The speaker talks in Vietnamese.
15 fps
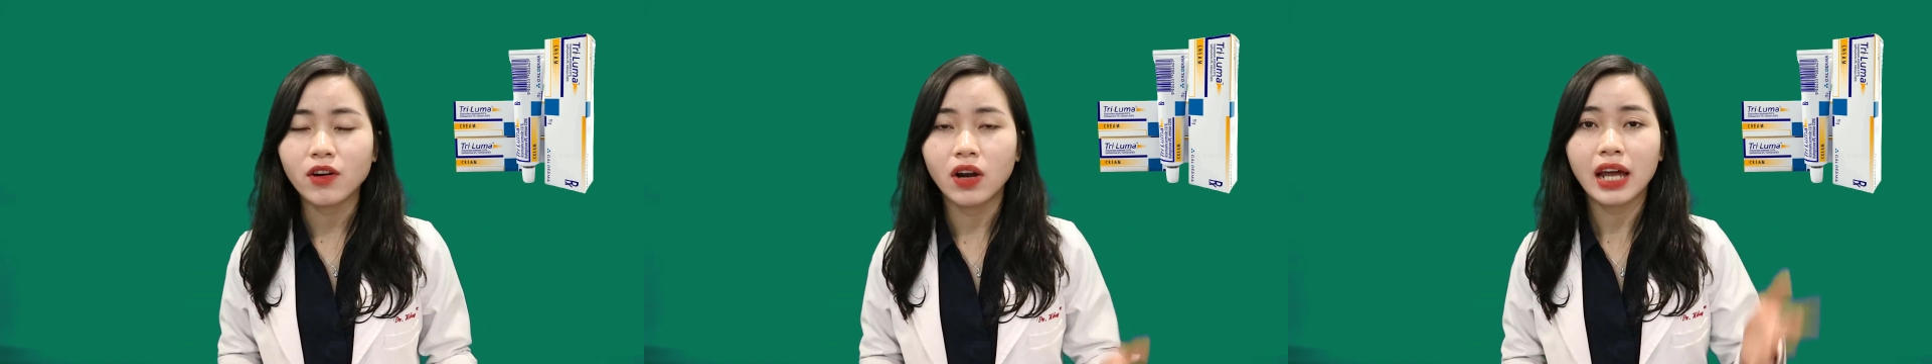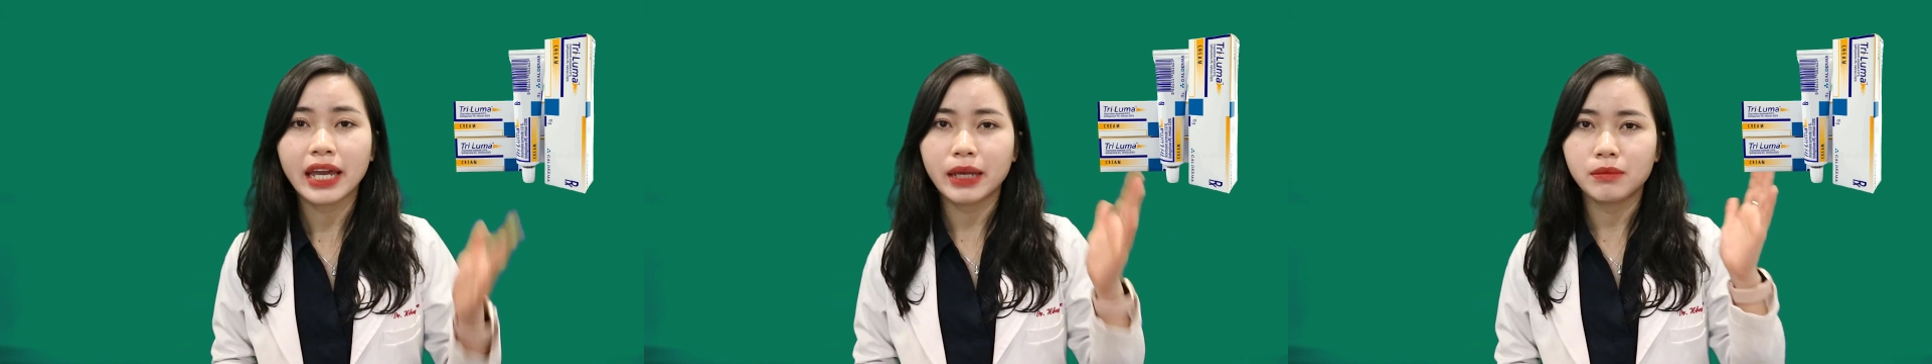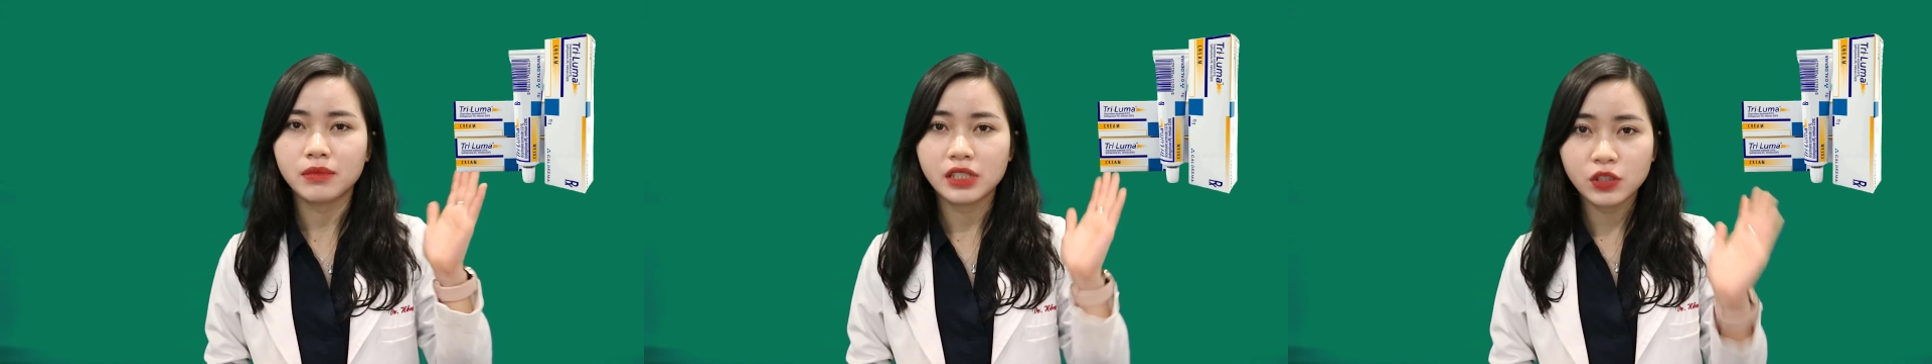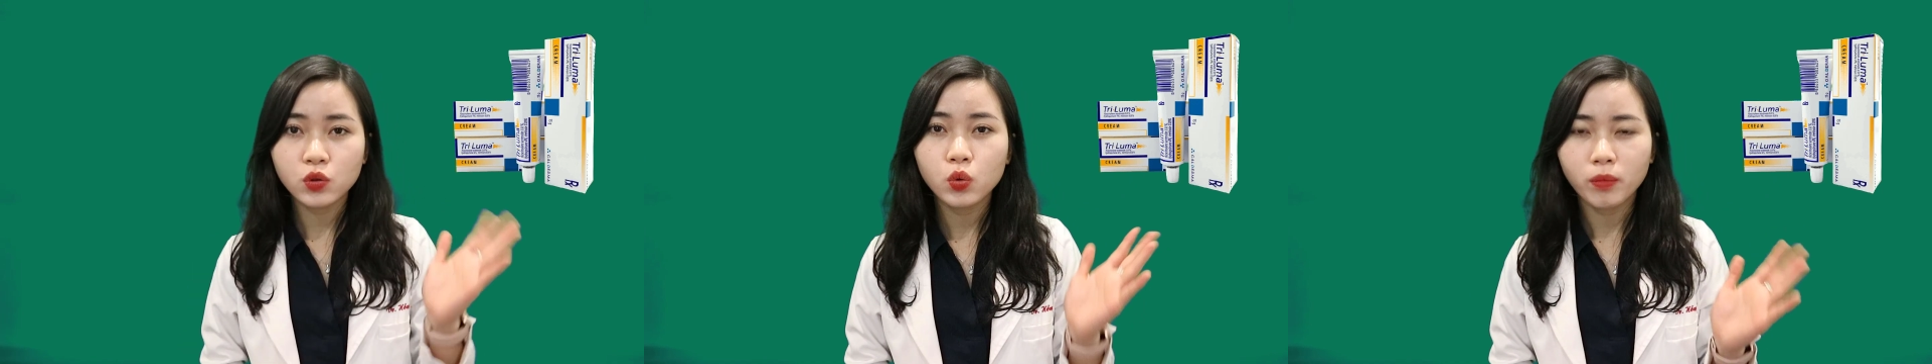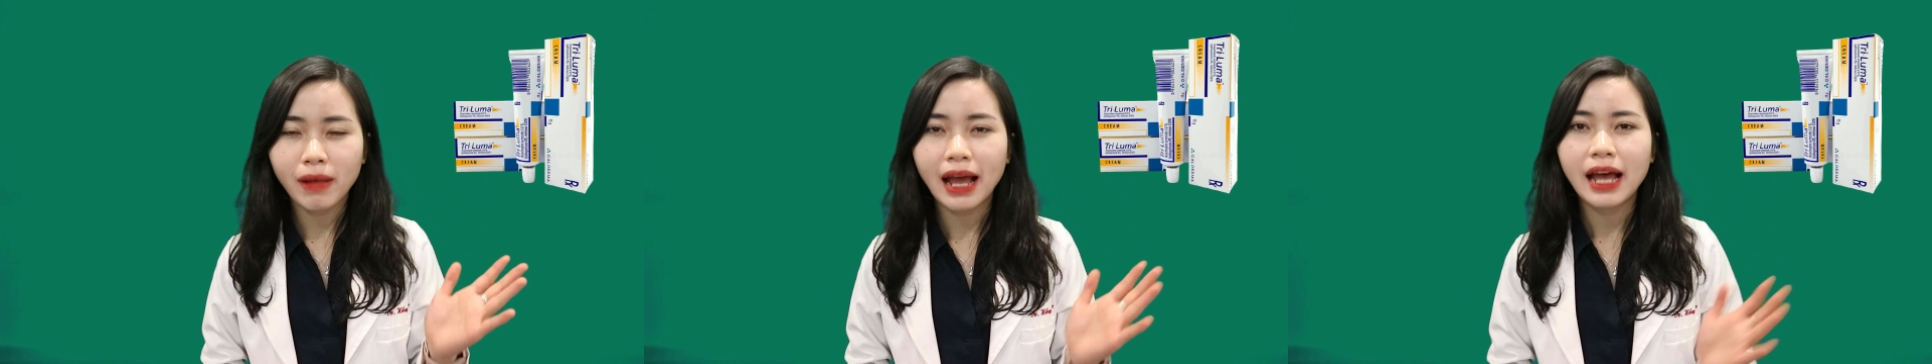đó là kem
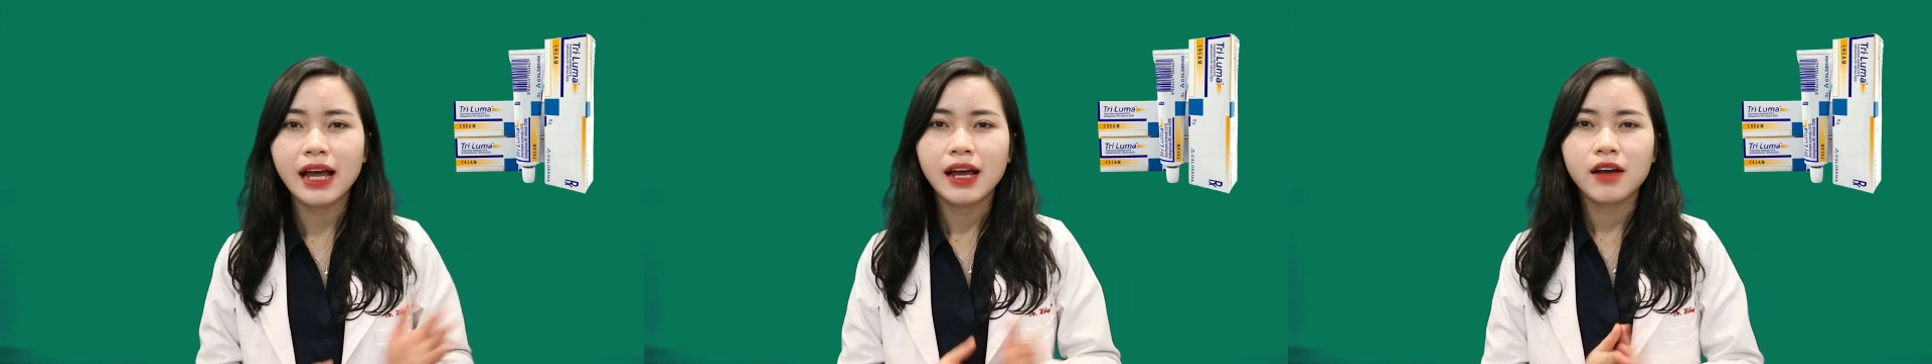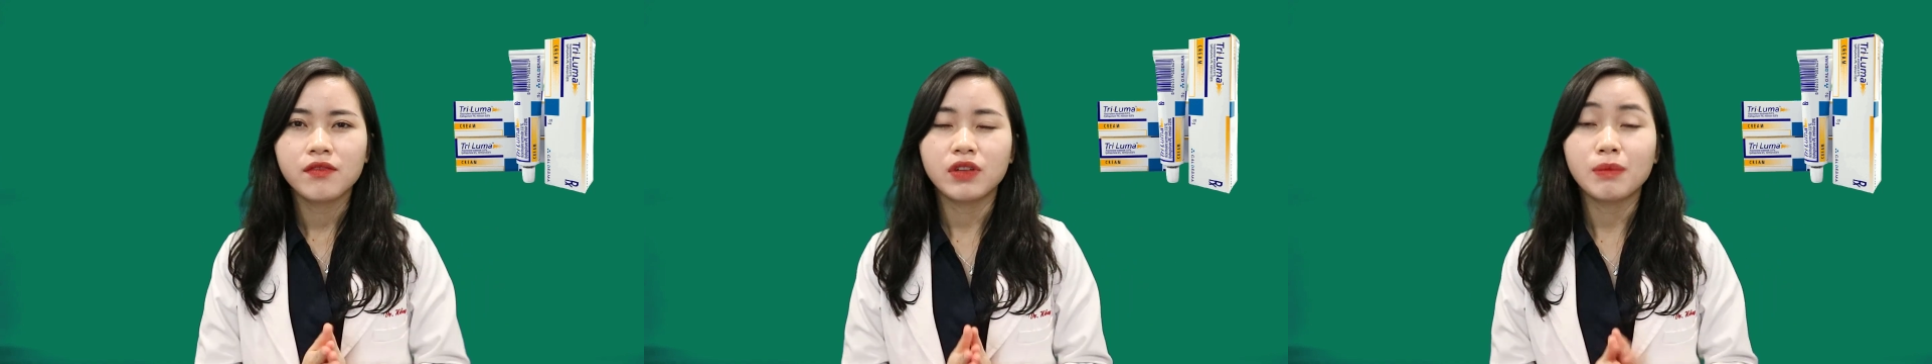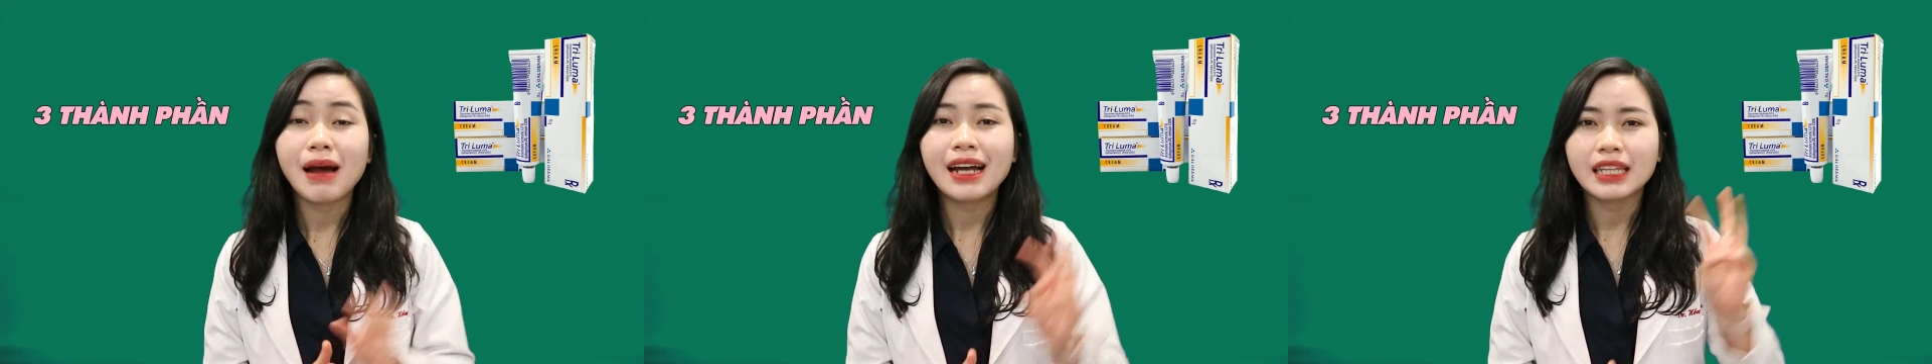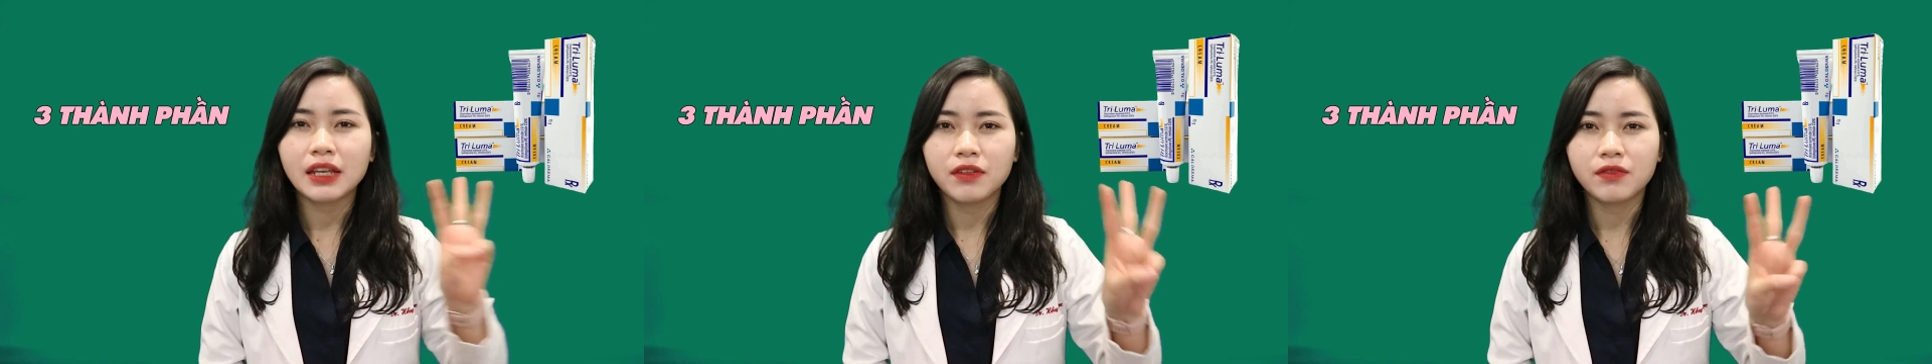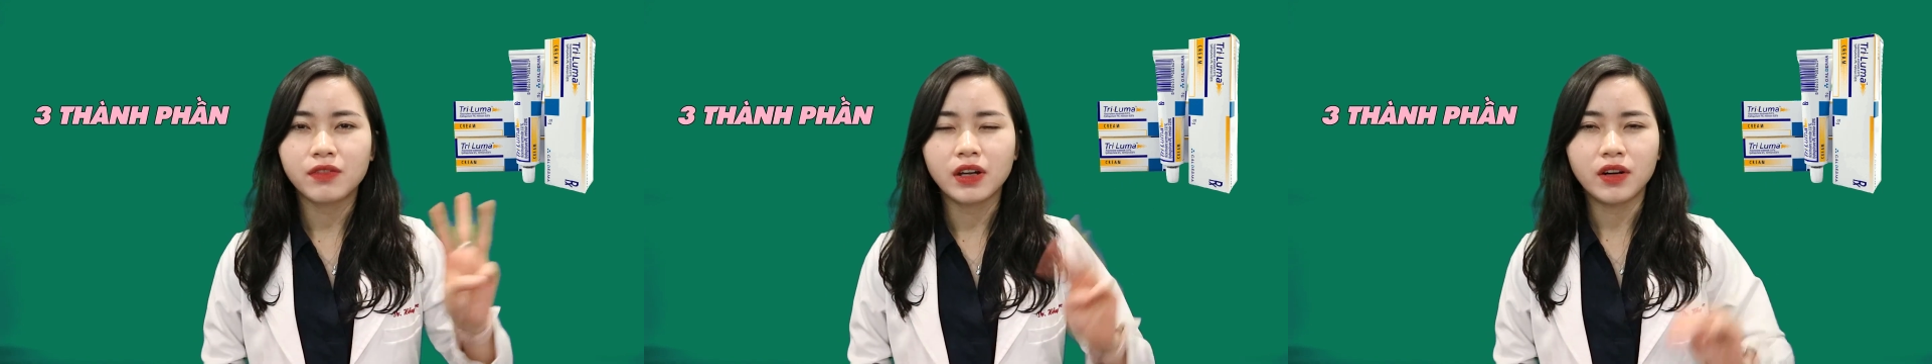Triluma với ba
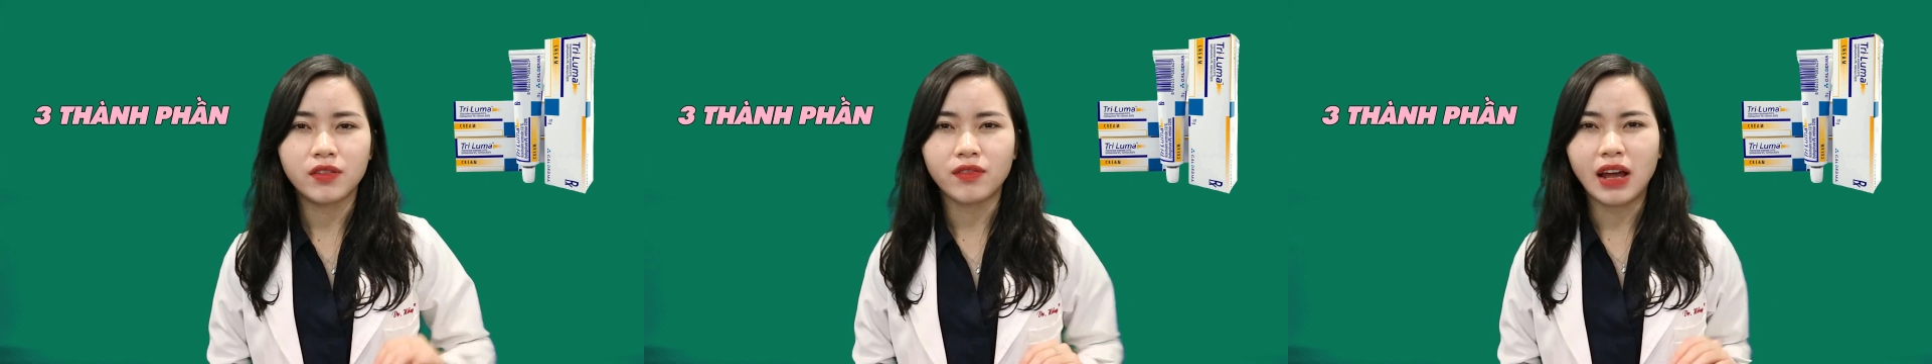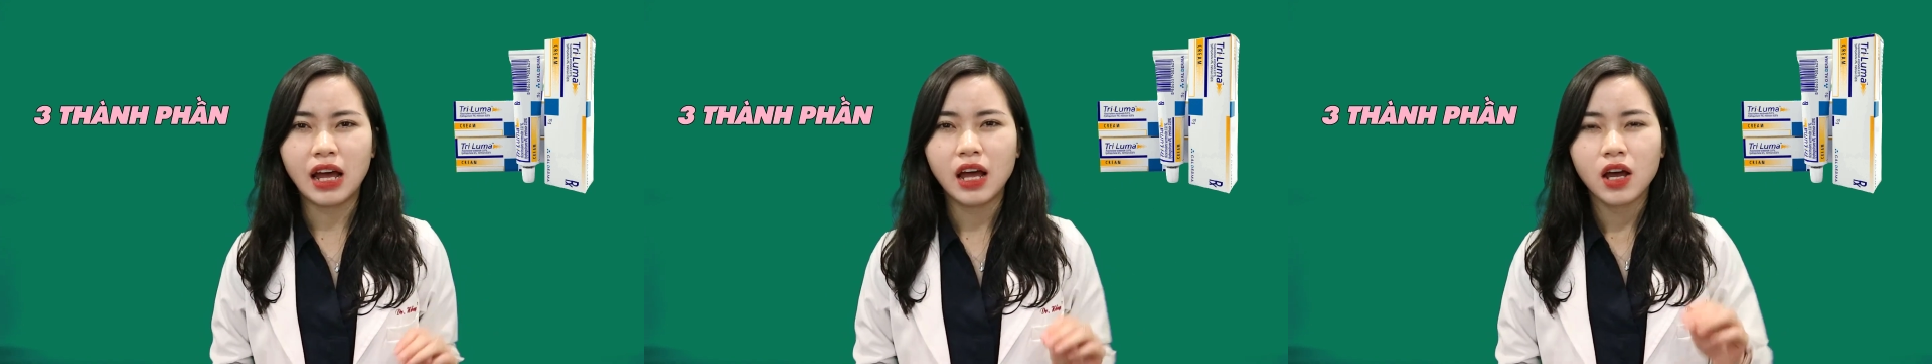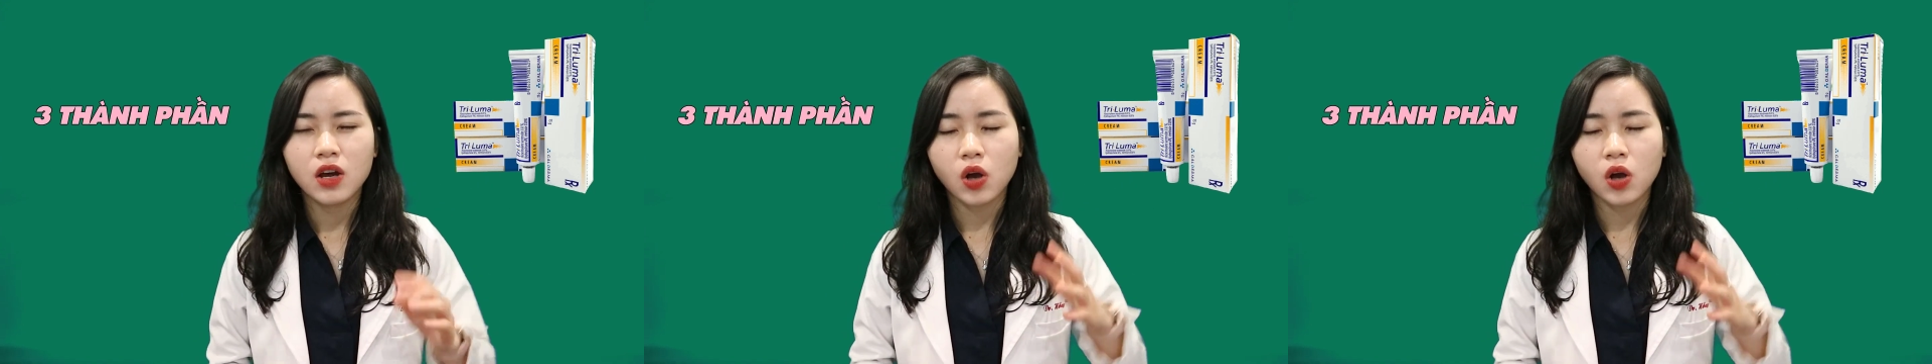thành phần và